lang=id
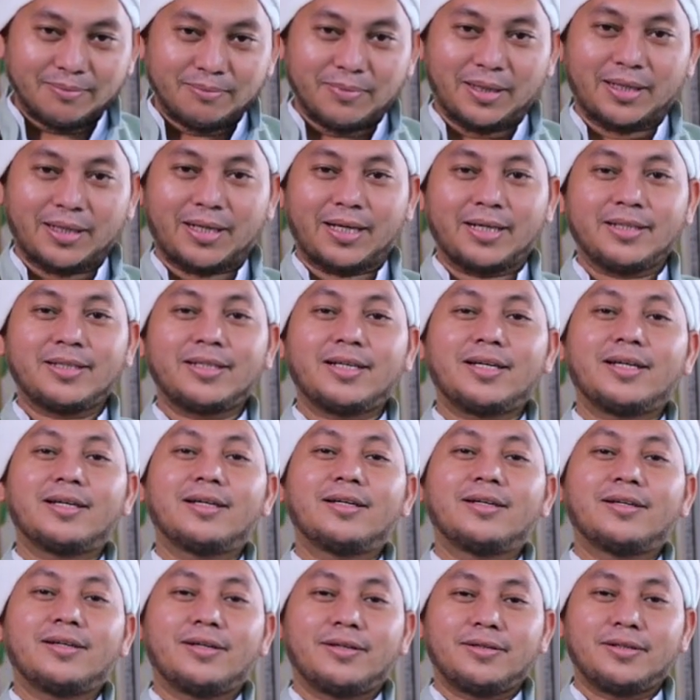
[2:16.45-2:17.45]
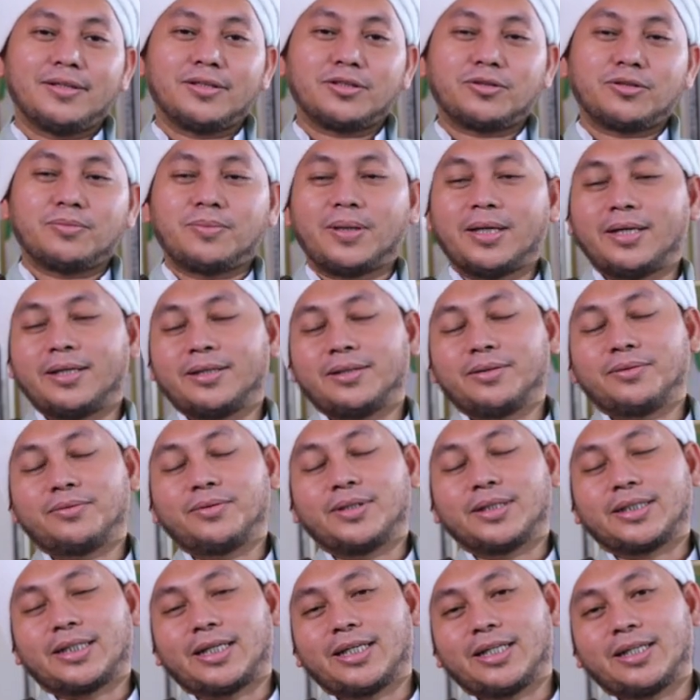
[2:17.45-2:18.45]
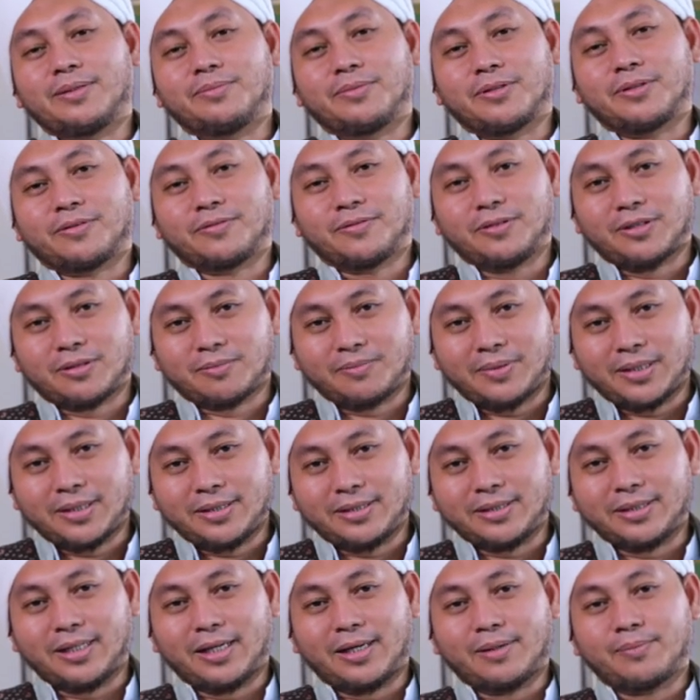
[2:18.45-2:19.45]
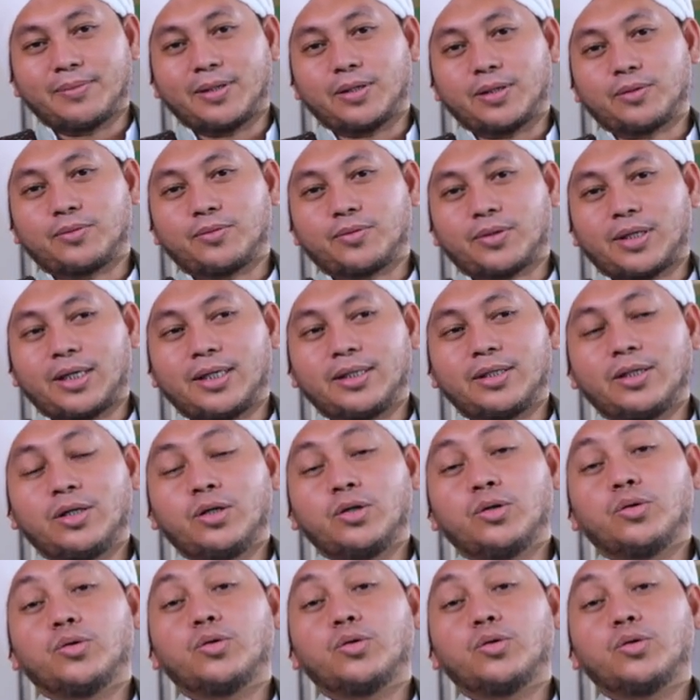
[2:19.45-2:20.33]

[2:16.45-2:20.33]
Makanya Allah Subhanahu wa taala berfirman di dalam Al-Qur'an,